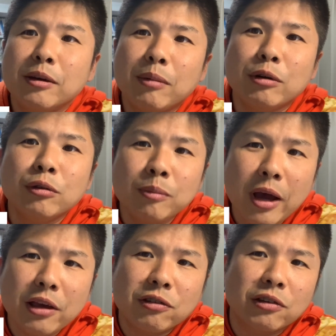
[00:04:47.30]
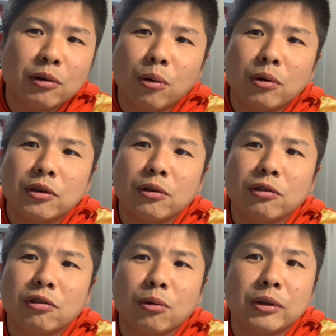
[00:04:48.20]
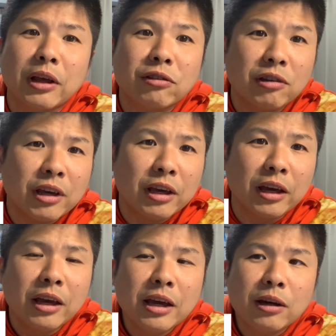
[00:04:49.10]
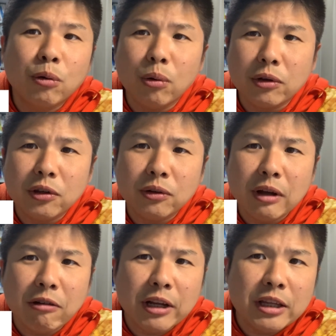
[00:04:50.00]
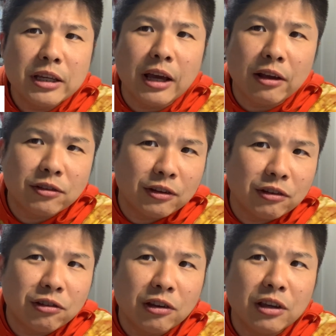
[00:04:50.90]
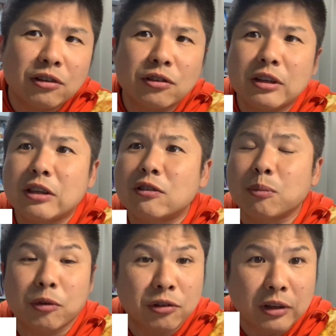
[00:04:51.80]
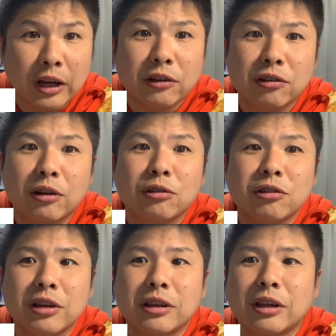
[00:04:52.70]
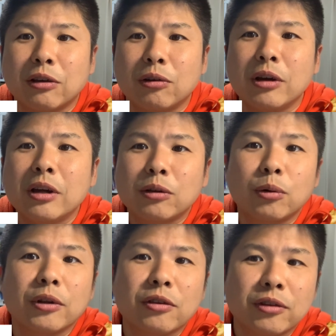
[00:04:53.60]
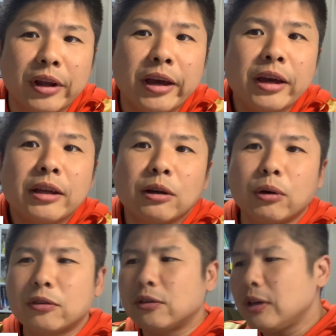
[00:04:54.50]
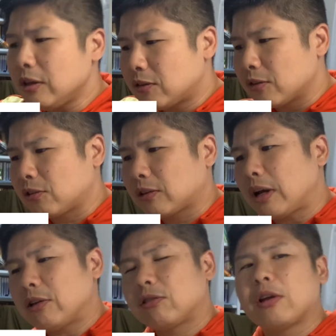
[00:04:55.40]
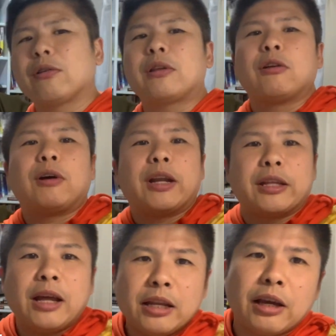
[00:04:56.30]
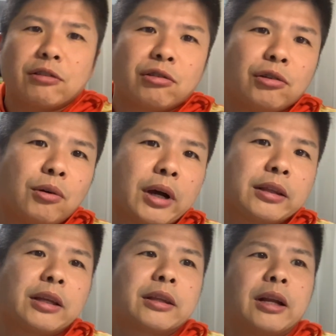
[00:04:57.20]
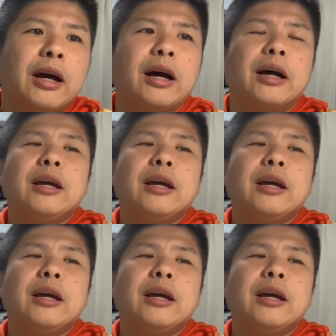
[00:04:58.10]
まあ、うまいし、高級志向だし、高級な割に安いし、スイーツもしっかりしてるし、っていうところですよね。で、これスイーツしっかりしてるってのはね、何が重要かって言ったら、